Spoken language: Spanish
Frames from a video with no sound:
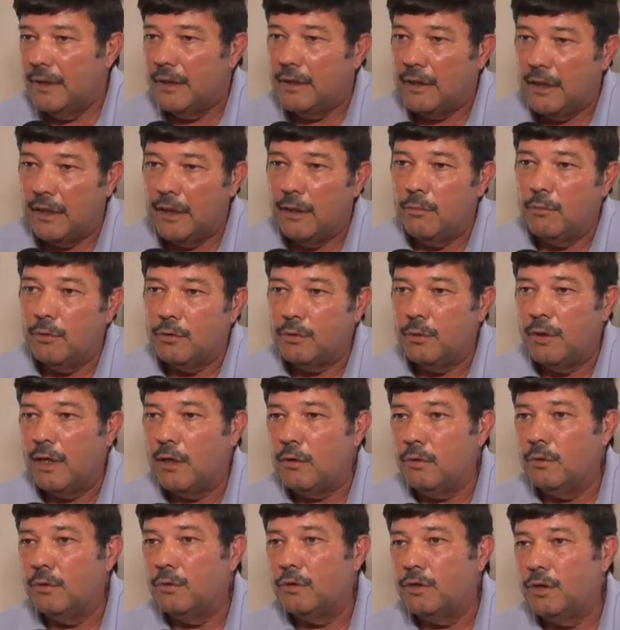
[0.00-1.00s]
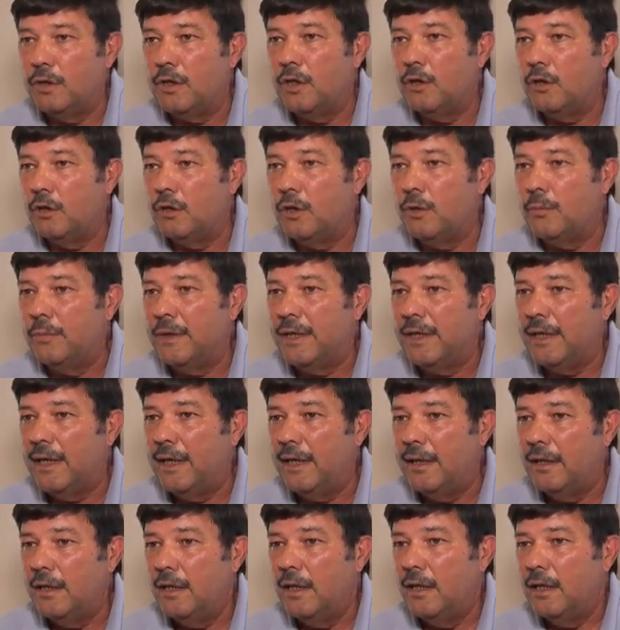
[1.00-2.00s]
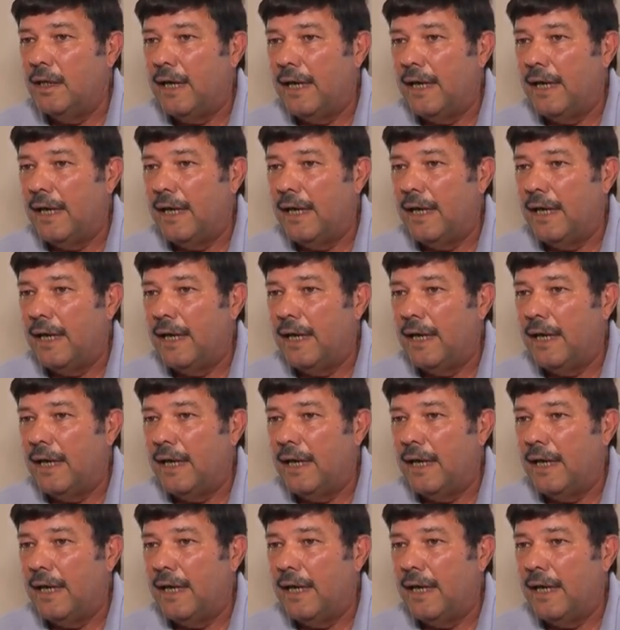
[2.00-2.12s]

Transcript: tenemos una conducción económica,